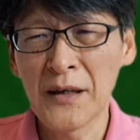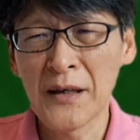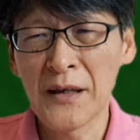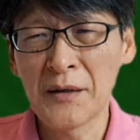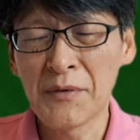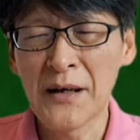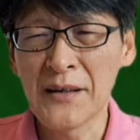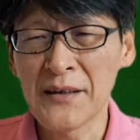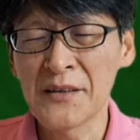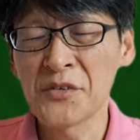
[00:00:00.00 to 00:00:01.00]
えー、まあ、
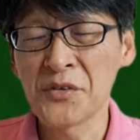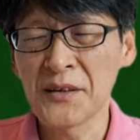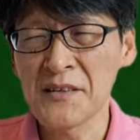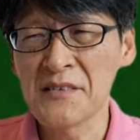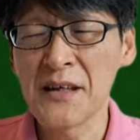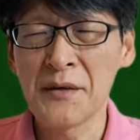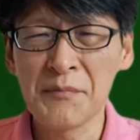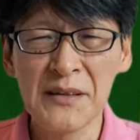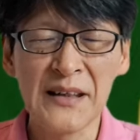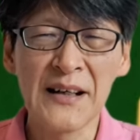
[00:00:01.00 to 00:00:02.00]
拝見というかですね、
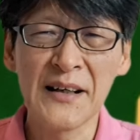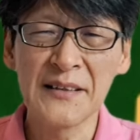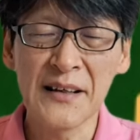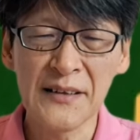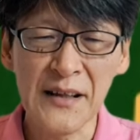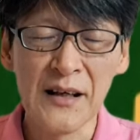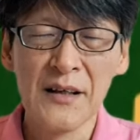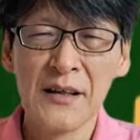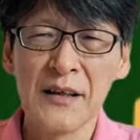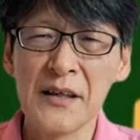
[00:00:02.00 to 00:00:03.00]
見に行かれた方、
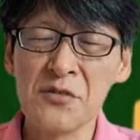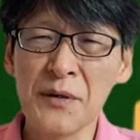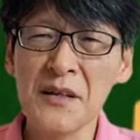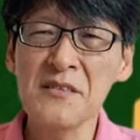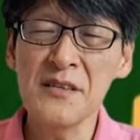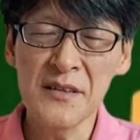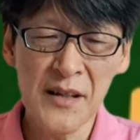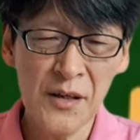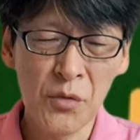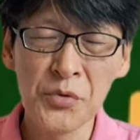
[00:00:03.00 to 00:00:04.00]
えー、素晴らしい
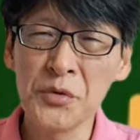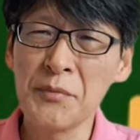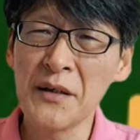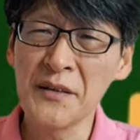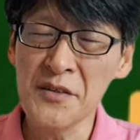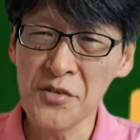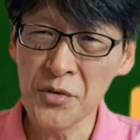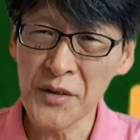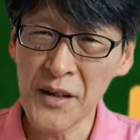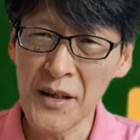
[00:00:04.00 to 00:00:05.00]
ね、お振る舞いです
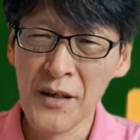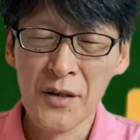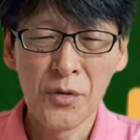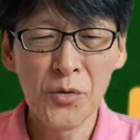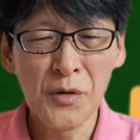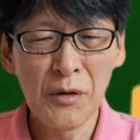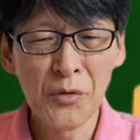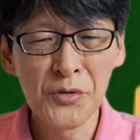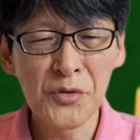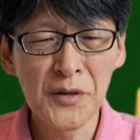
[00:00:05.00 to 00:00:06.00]
よね。これは
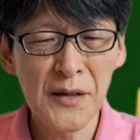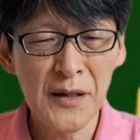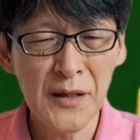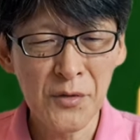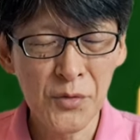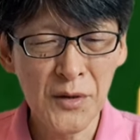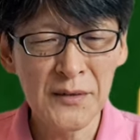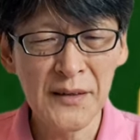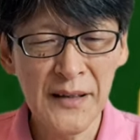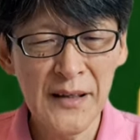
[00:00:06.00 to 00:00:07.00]
本当にね、この
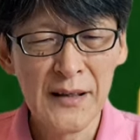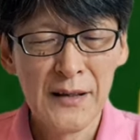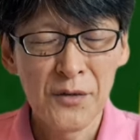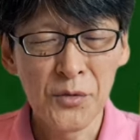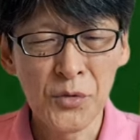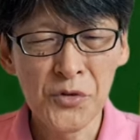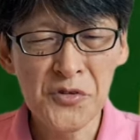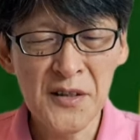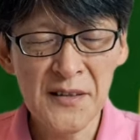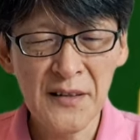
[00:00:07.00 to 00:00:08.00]
方ね、この
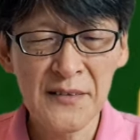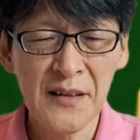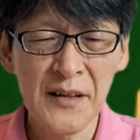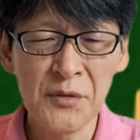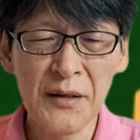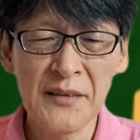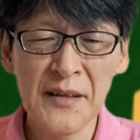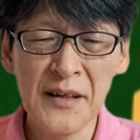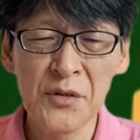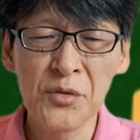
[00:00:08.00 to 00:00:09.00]
訪れた方が言われ
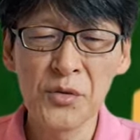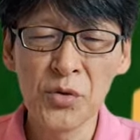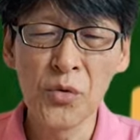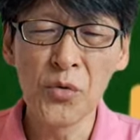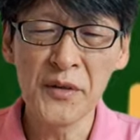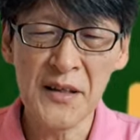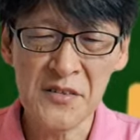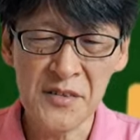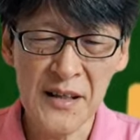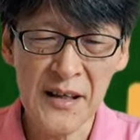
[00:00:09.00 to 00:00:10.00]
ている通りで
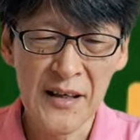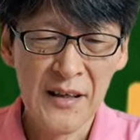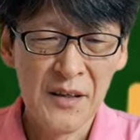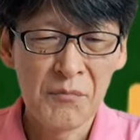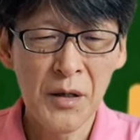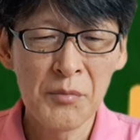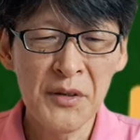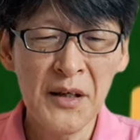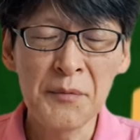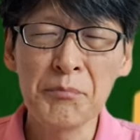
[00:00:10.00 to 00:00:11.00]
すね、まあ
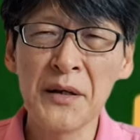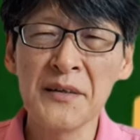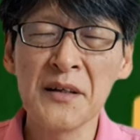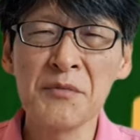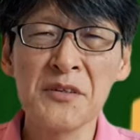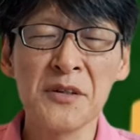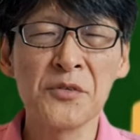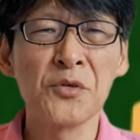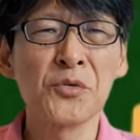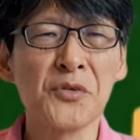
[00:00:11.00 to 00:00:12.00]
胸がいっぱいになりました
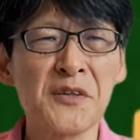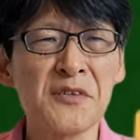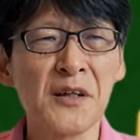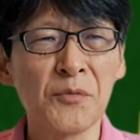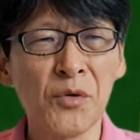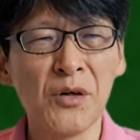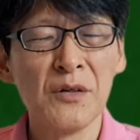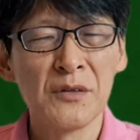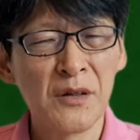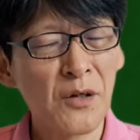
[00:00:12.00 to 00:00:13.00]
ということですけども、
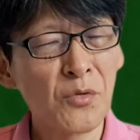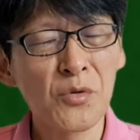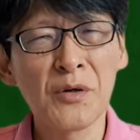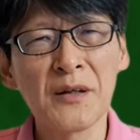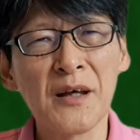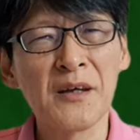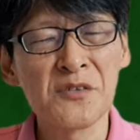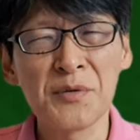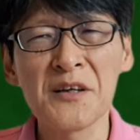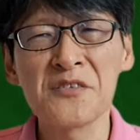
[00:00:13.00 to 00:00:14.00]
いや、これはね、
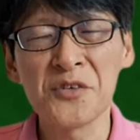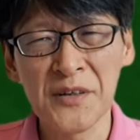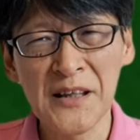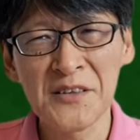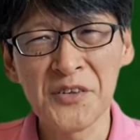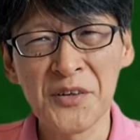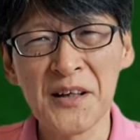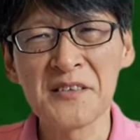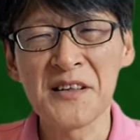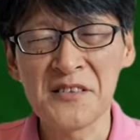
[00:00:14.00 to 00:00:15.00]
素晴らしいよねっていう
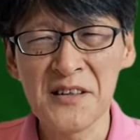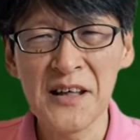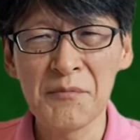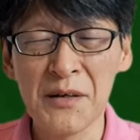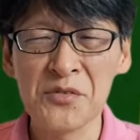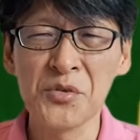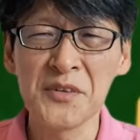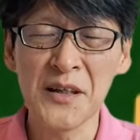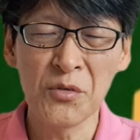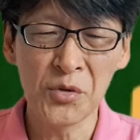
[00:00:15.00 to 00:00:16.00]
感じですね。まあそう
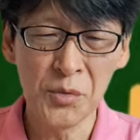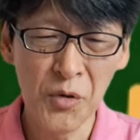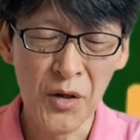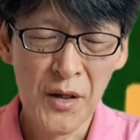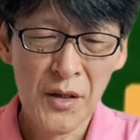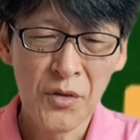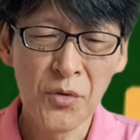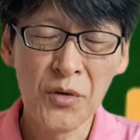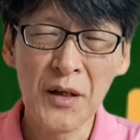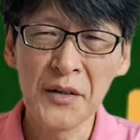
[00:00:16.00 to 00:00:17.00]
いったようなことも、
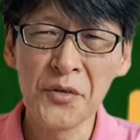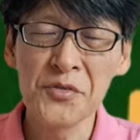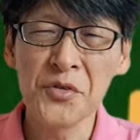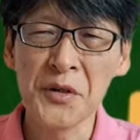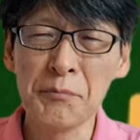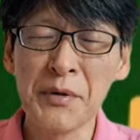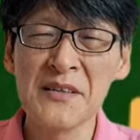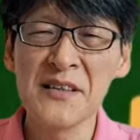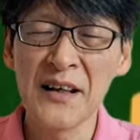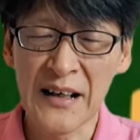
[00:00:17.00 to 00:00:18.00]
今回のその一
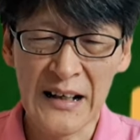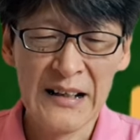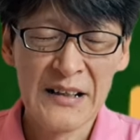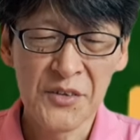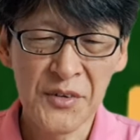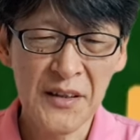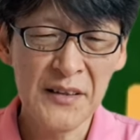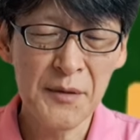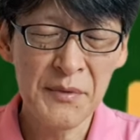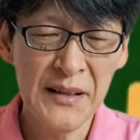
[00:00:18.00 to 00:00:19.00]
般参賀の
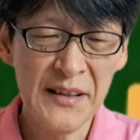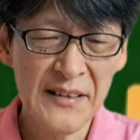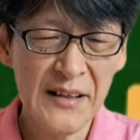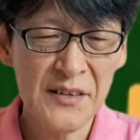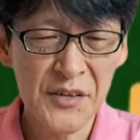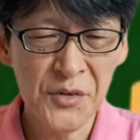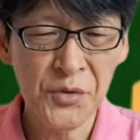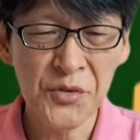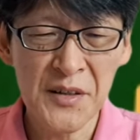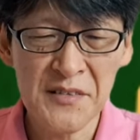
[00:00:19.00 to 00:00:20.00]
中で見られたっていう
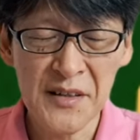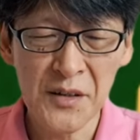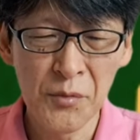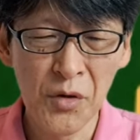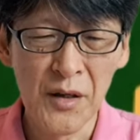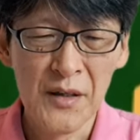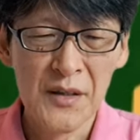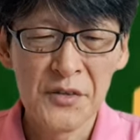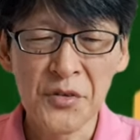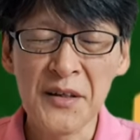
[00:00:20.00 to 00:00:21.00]
ことですけども、
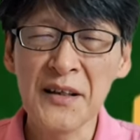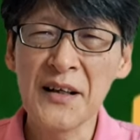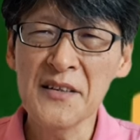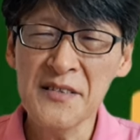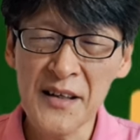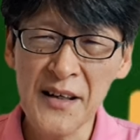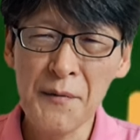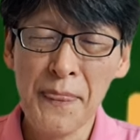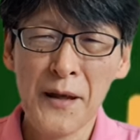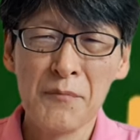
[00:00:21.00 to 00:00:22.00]
それに関して
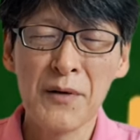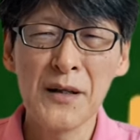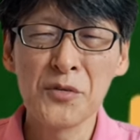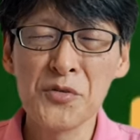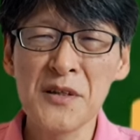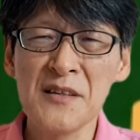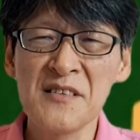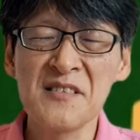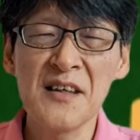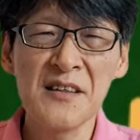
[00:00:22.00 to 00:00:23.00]
ね、まあ当然
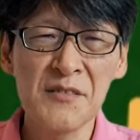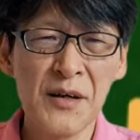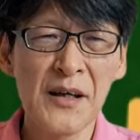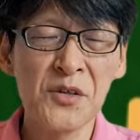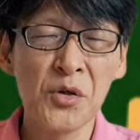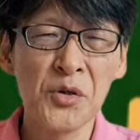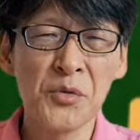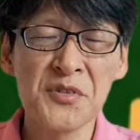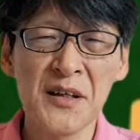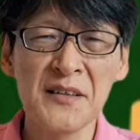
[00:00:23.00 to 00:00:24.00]
事前には用意
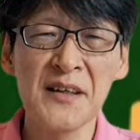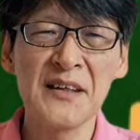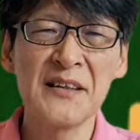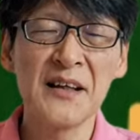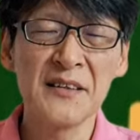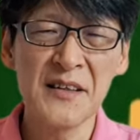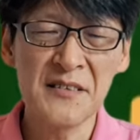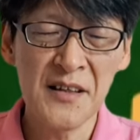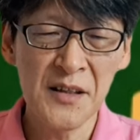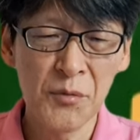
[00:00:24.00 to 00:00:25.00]
をされていたんで
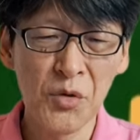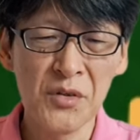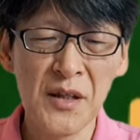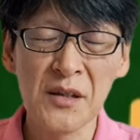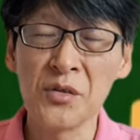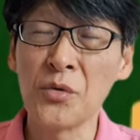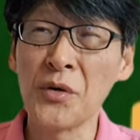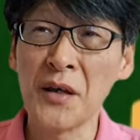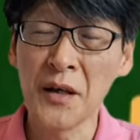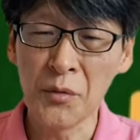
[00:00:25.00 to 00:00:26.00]
すけども、天皇
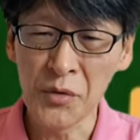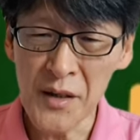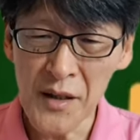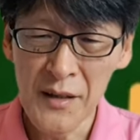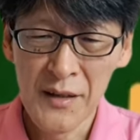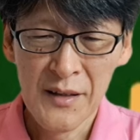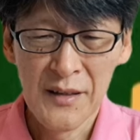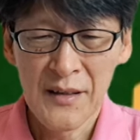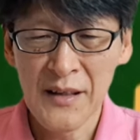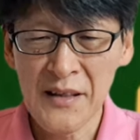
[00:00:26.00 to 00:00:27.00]
陛下もね、
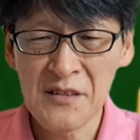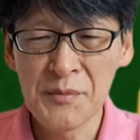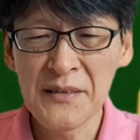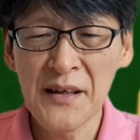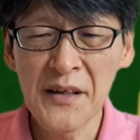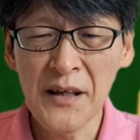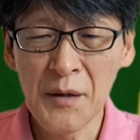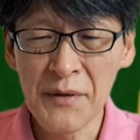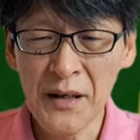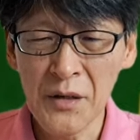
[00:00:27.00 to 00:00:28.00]
えー、冷たい
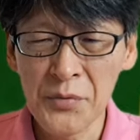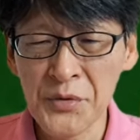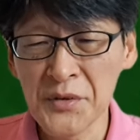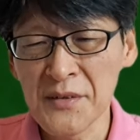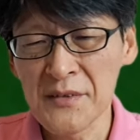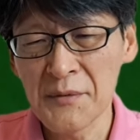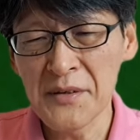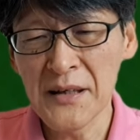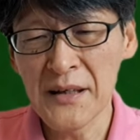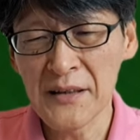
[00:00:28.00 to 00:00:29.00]
雨が降る
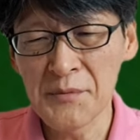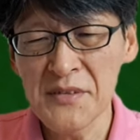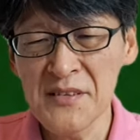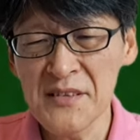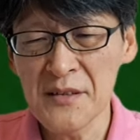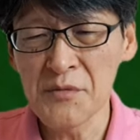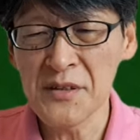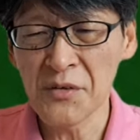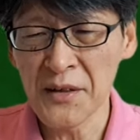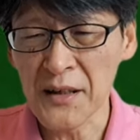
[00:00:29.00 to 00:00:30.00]
えー、厳しい寒
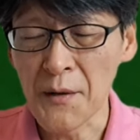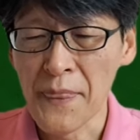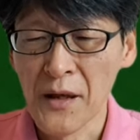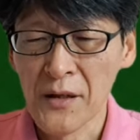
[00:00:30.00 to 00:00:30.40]
さの中、